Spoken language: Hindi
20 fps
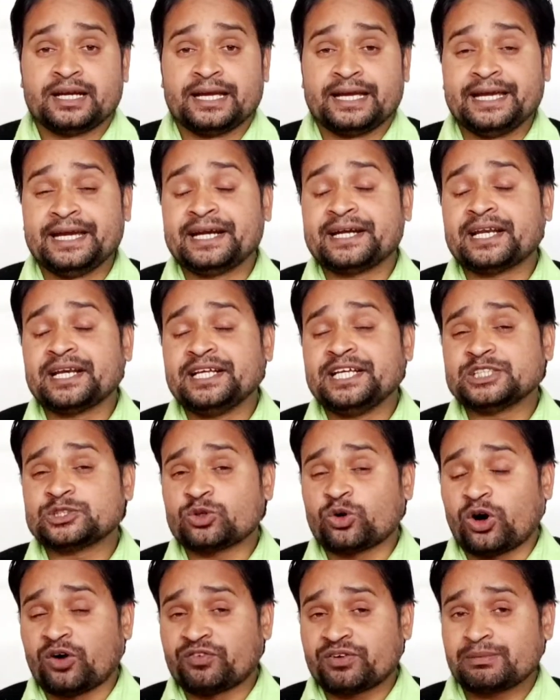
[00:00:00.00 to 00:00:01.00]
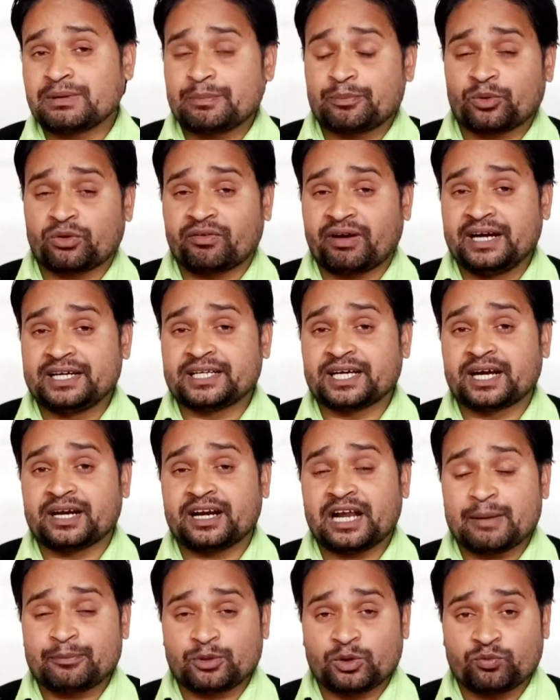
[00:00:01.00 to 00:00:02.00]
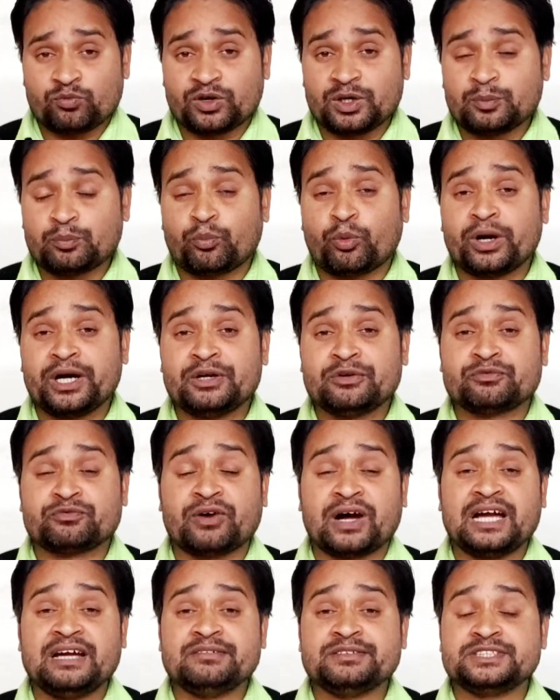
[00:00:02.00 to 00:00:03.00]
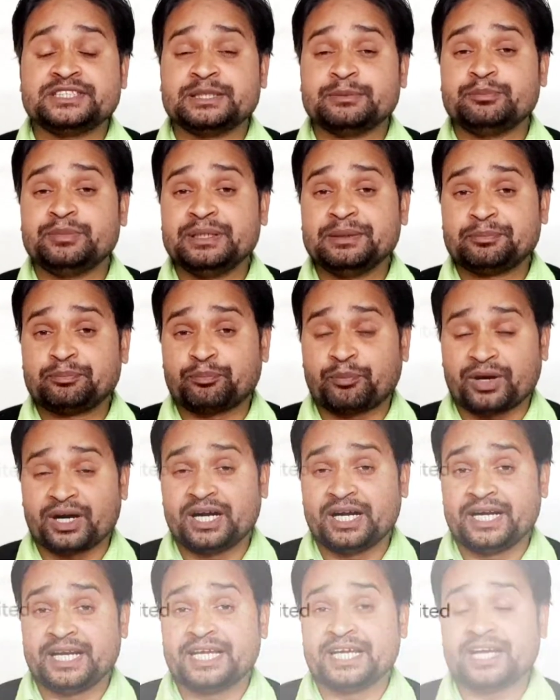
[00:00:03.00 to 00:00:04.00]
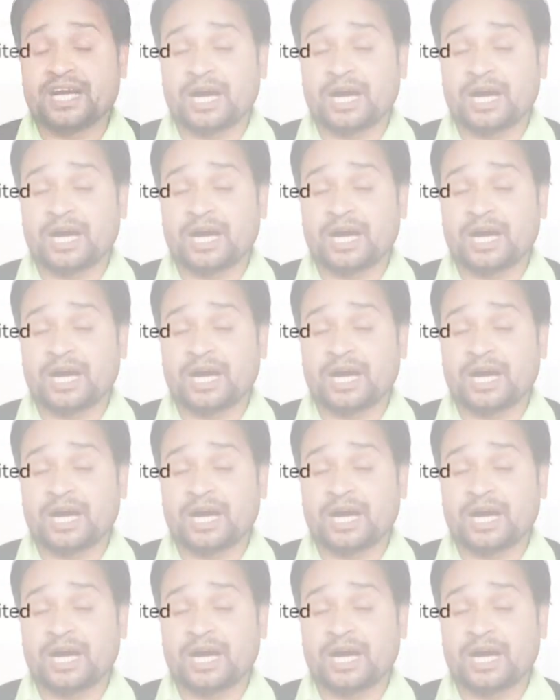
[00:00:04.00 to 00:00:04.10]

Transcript: एयरटेल इस ऑफर में प्रोवाइड कर रहा है आपको जी जीबी पर डे